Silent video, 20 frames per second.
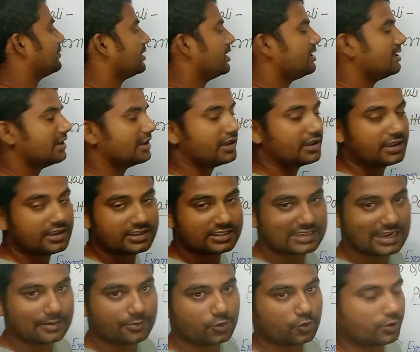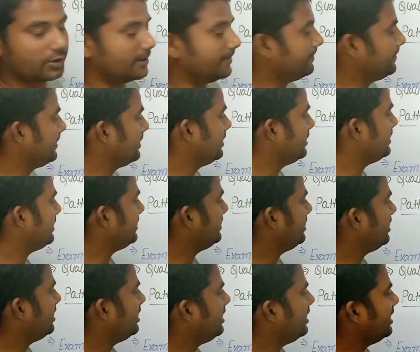आपके ये एग्ज़ाम होंगे
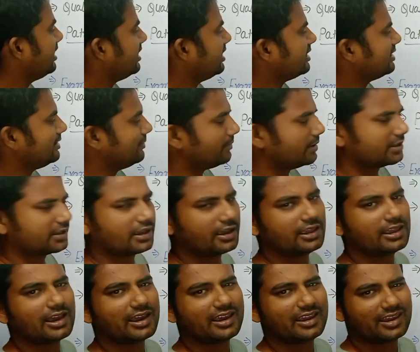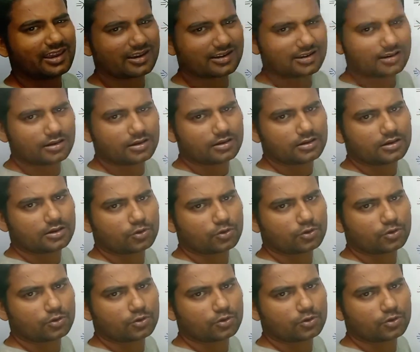यानी कि एक एक नंबर के या एक